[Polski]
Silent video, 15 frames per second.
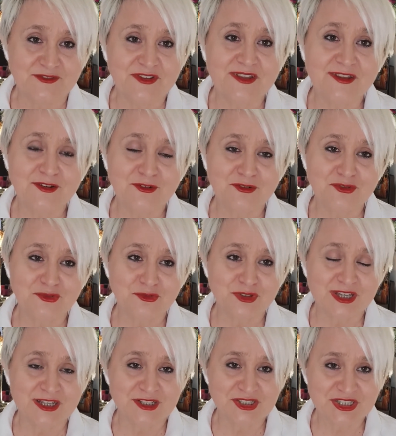Wtedy to
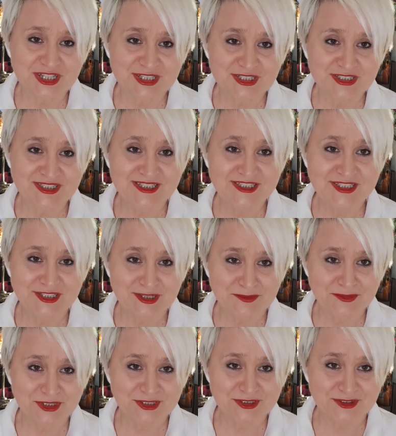kosztuje
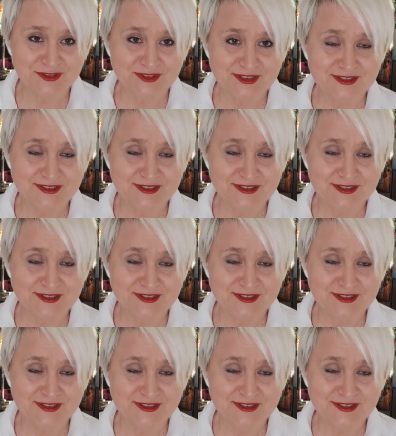6,70.